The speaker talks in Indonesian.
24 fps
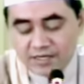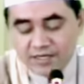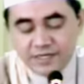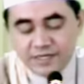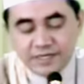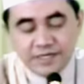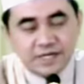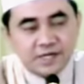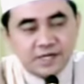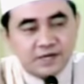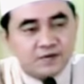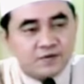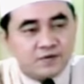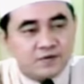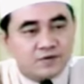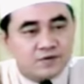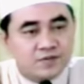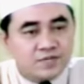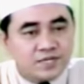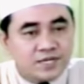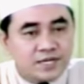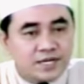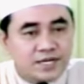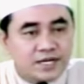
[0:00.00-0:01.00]

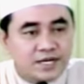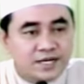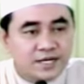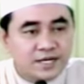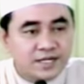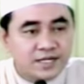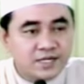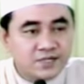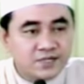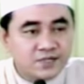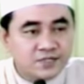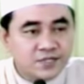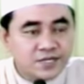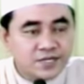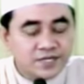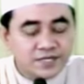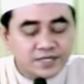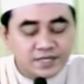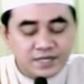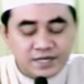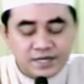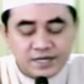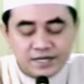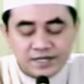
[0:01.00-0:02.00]
ayyakuna
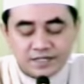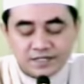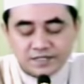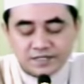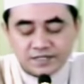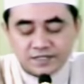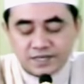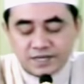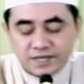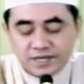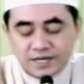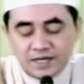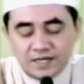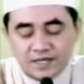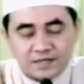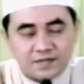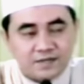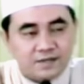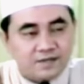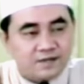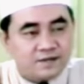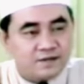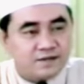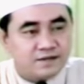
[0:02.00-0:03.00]
harisan alat taat
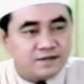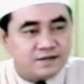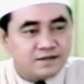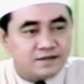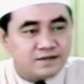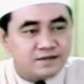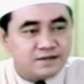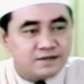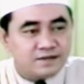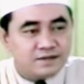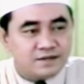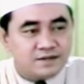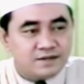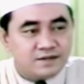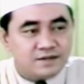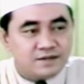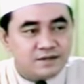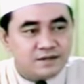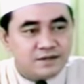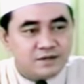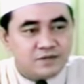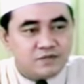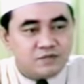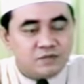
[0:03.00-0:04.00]

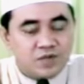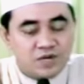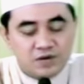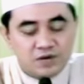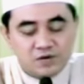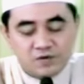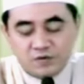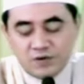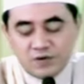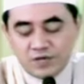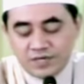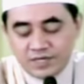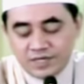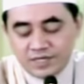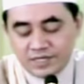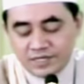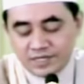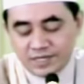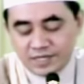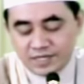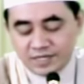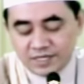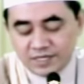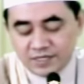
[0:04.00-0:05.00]
bahwa
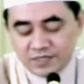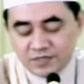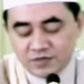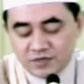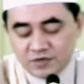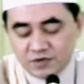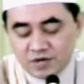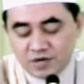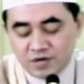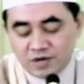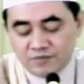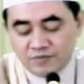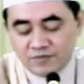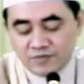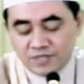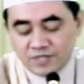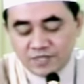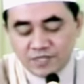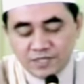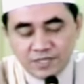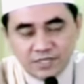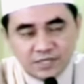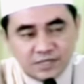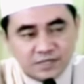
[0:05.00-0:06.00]
dia itu
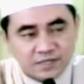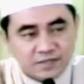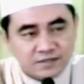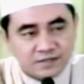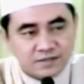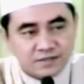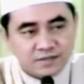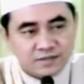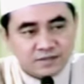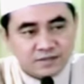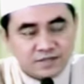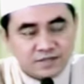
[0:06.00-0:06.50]
kepingin